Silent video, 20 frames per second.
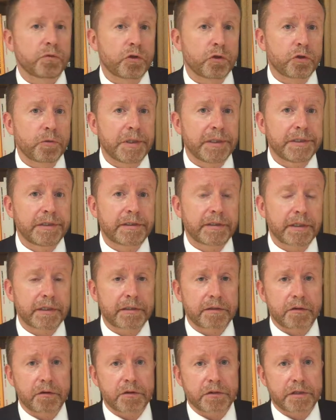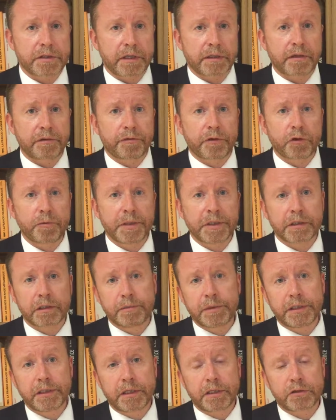en 2017, euh, si certains phénomènes
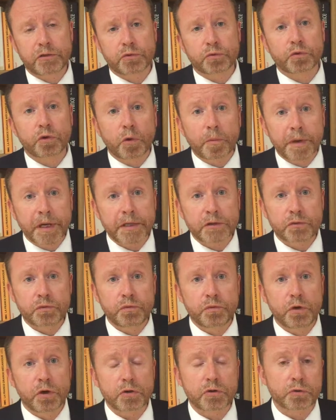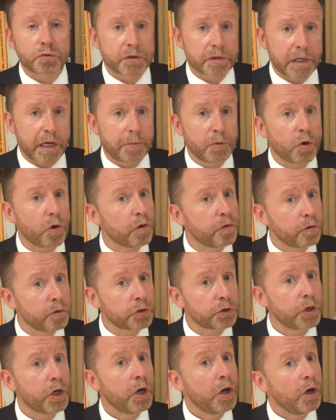criminels sont en baisse ou euh, sont stables, en
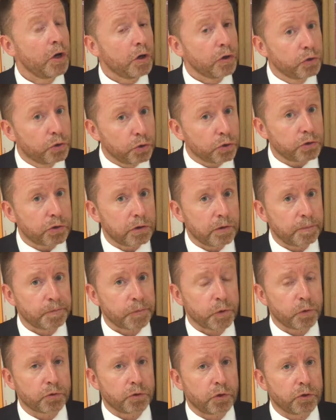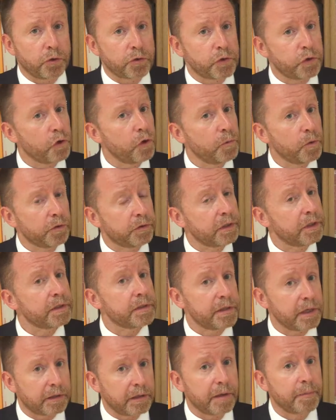revanche, d'autres ont tendance à augmenter et
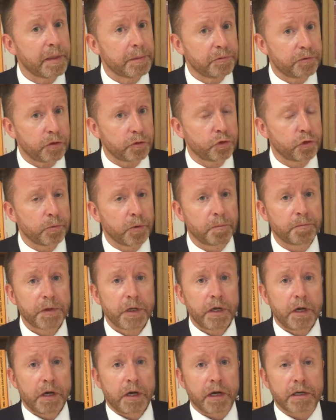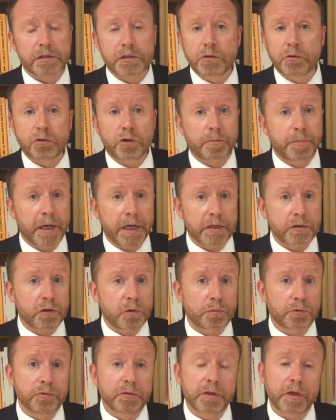certains même fortement. Ainsi, on note par
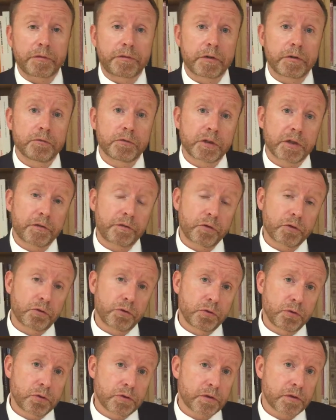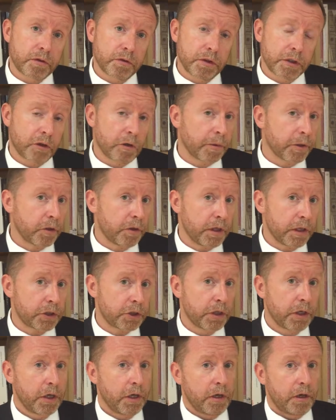exemple une, très forte hausse des
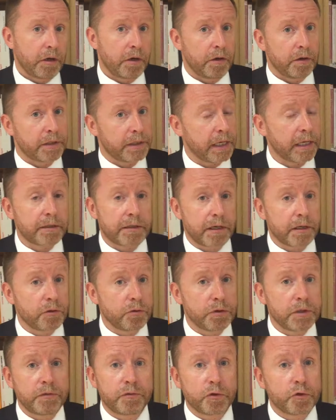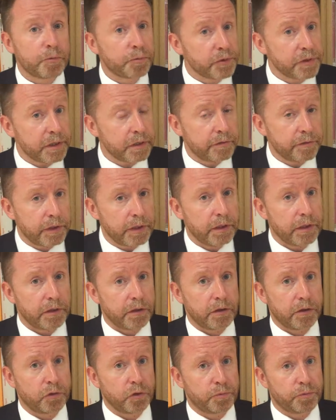cambriolages euh, qui atteignent le niveau le plus élevé
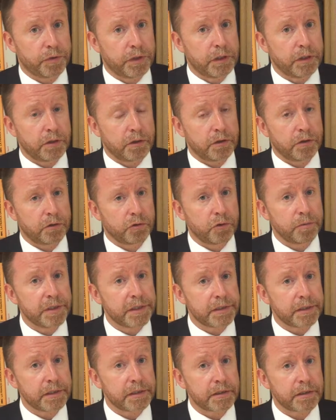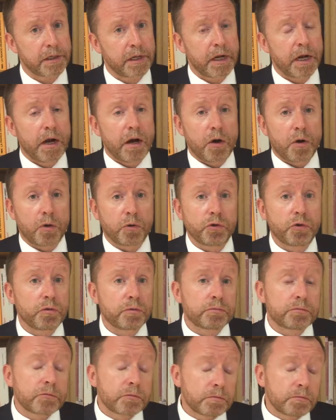depuis 2006.
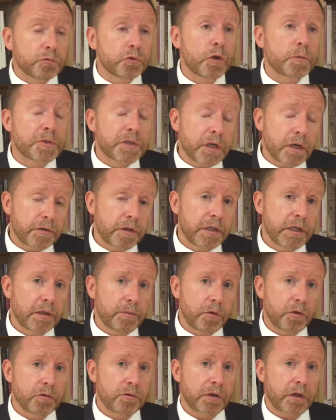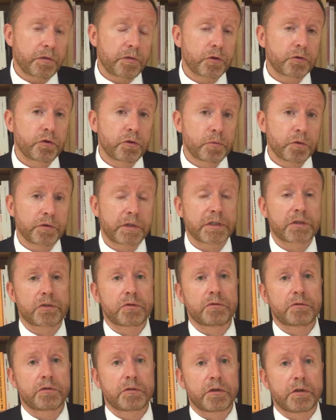On, observe également une très forte
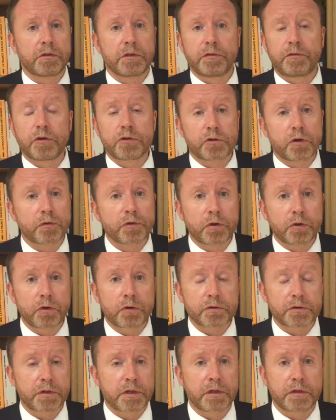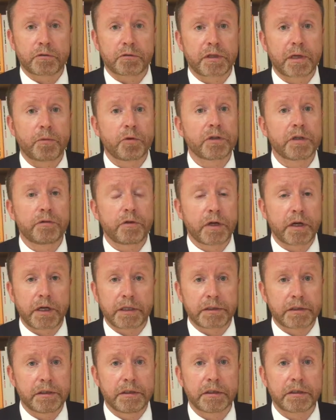augmentation des vols sans violence, hein, notamment des vols à
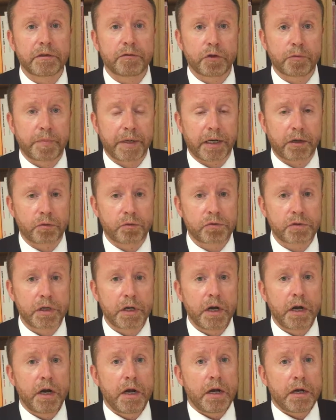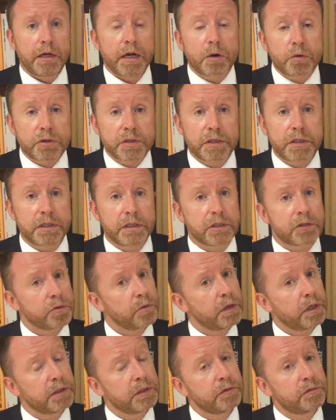la tire, des vols par ruse, là aussi qui
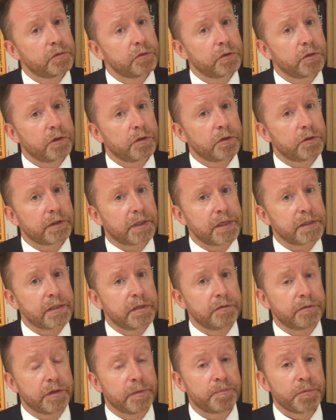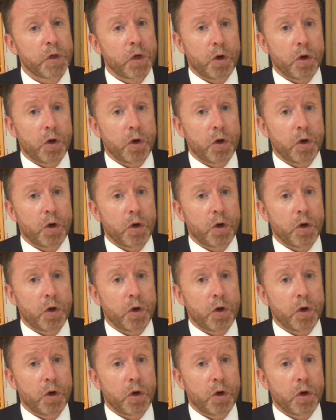sont à un niveau très élevé.